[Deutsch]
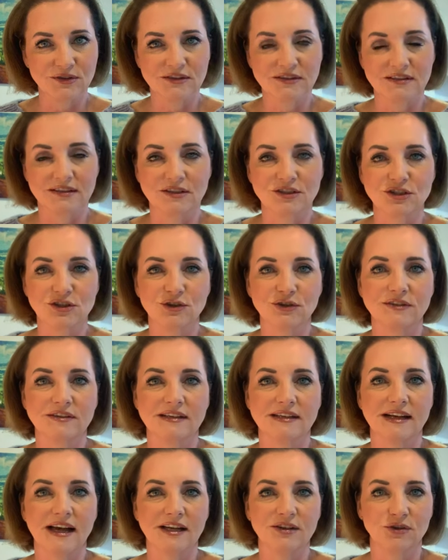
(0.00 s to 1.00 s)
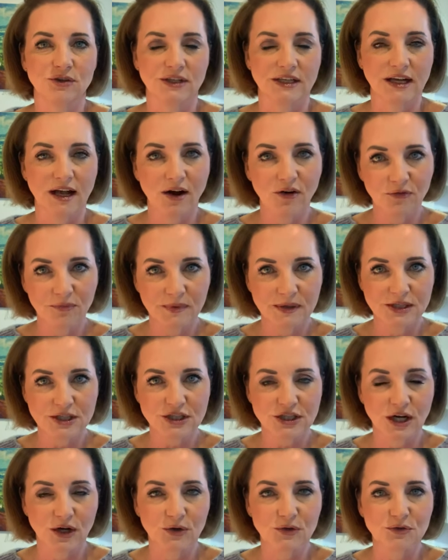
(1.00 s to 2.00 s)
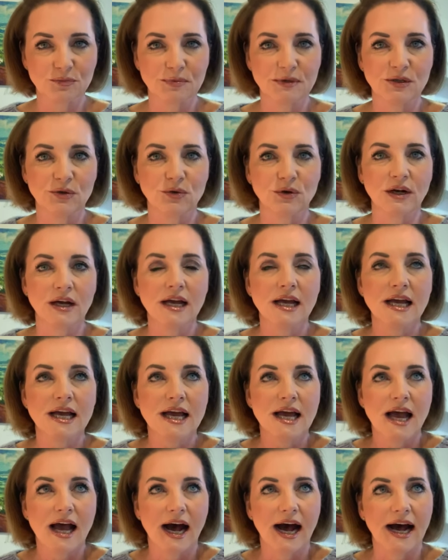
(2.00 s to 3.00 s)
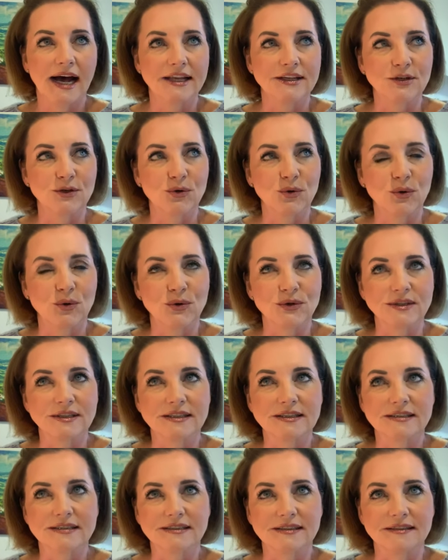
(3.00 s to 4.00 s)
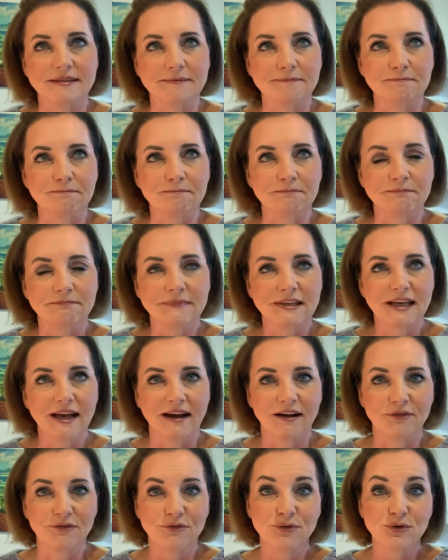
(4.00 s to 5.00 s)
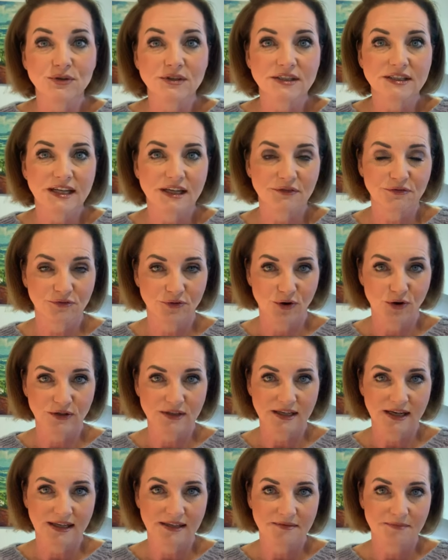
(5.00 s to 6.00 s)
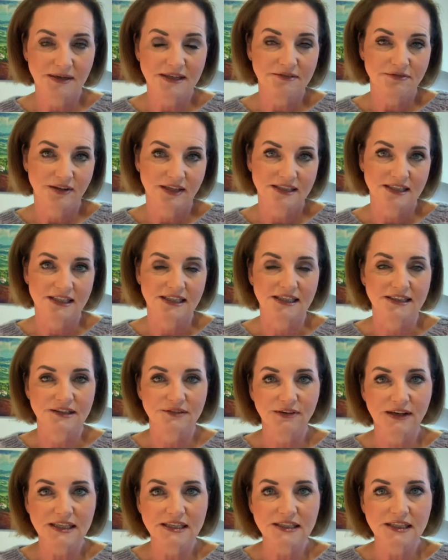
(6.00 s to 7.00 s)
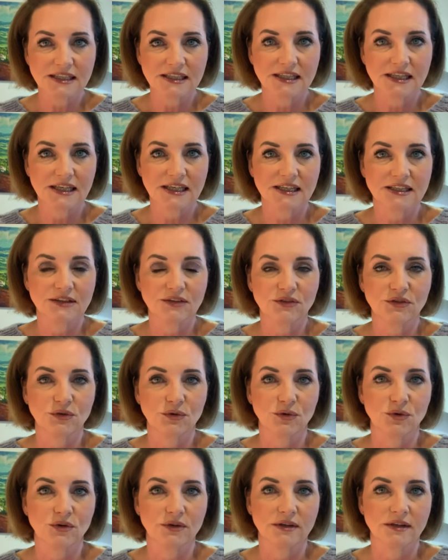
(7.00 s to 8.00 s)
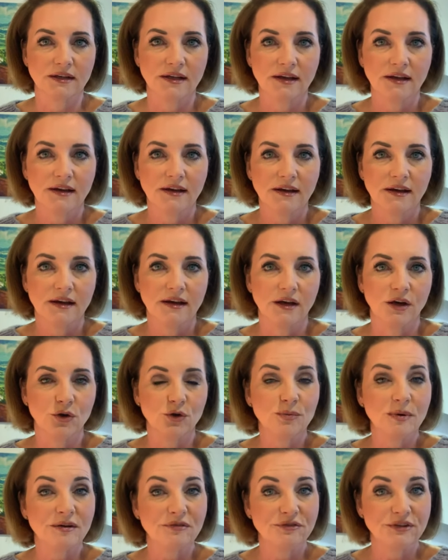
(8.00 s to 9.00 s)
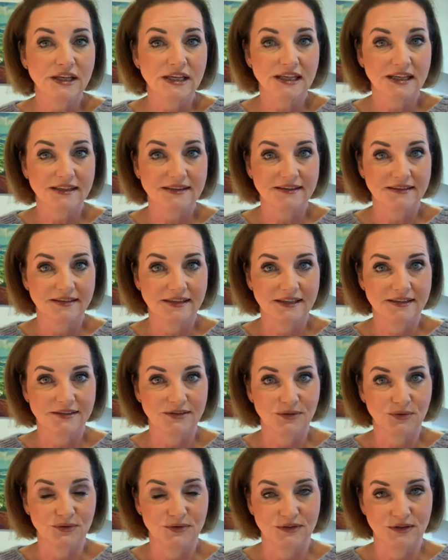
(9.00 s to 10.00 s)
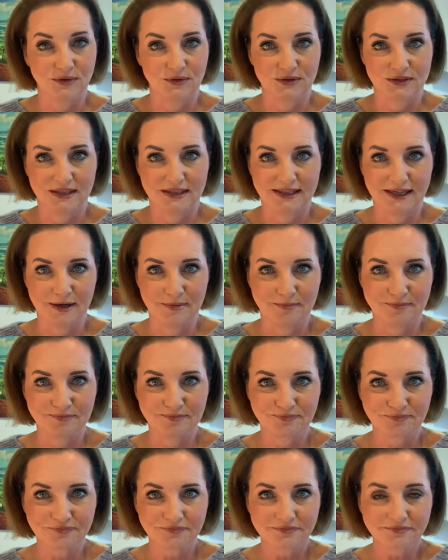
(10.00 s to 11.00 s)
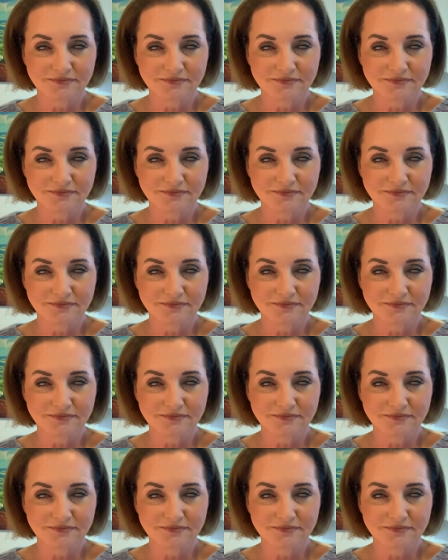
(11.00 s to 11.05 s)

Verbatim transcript: und äh, schloss danach noch eine kaufmännische Ausbildung an und ähm, ja, führte dann fortan mein Vater in der zweiten Generation äh, über vier Jahrzehnte unser Unternehmen.